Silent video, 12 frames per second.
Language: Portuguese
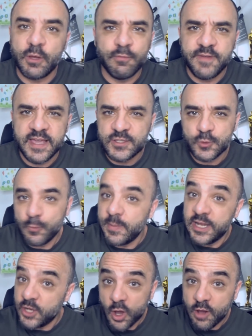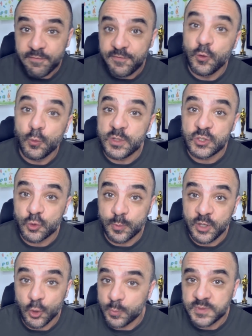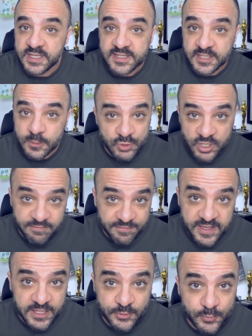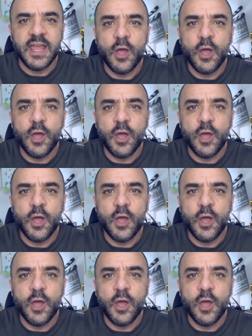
talvez o melhor filme sobre obsessão já feito.